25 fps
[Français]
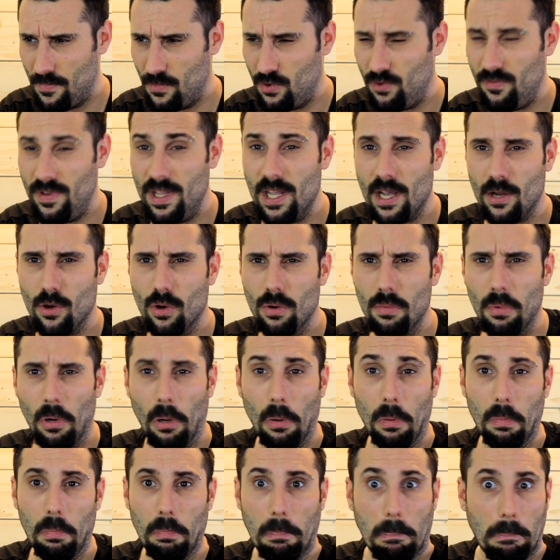Du vinaigre blanc.
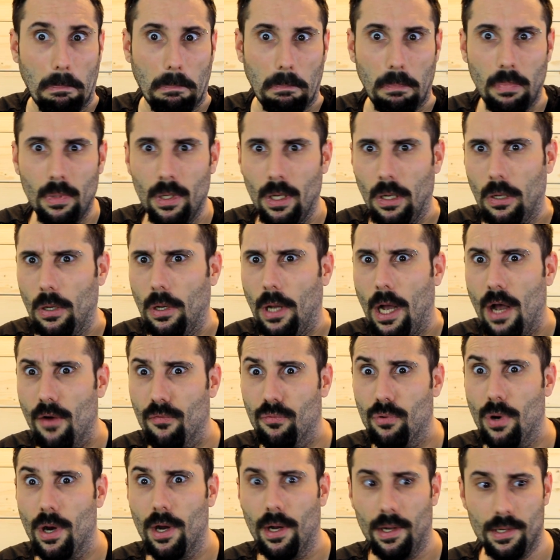À
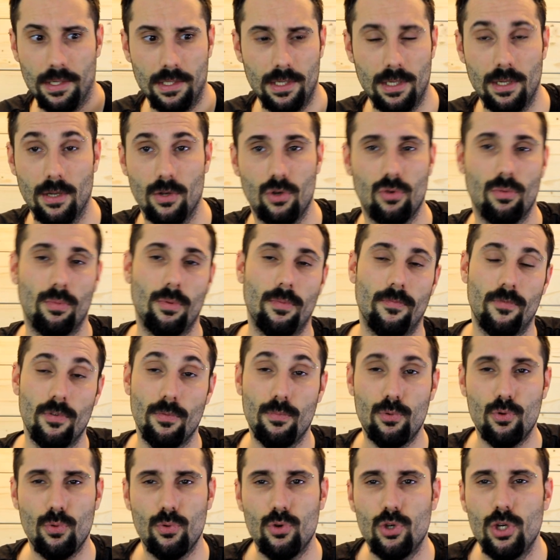voir, essayer, je peux
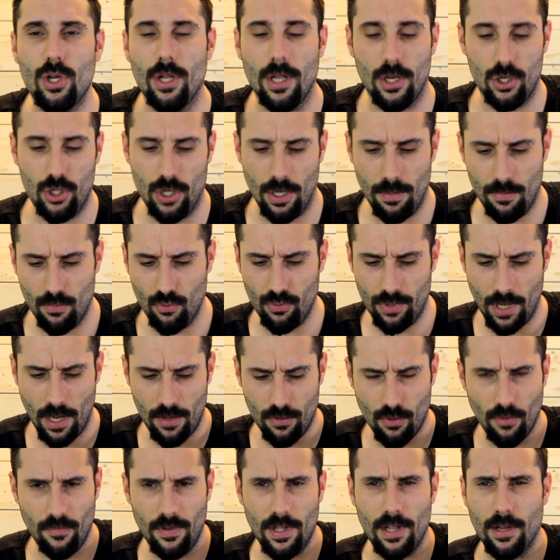plus chier d'acheter une bouteille
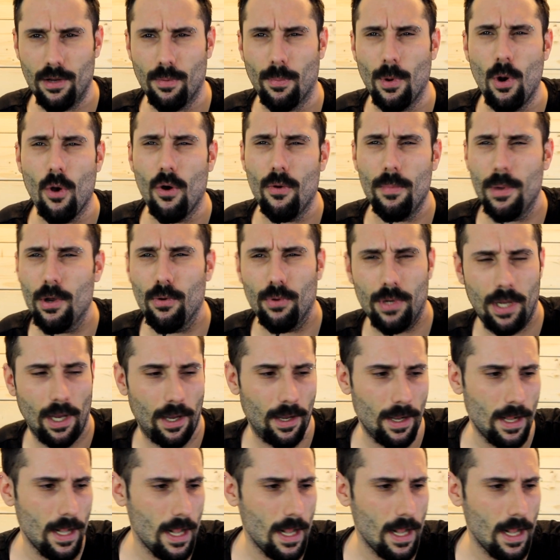de vinaigre blanc, mais ok.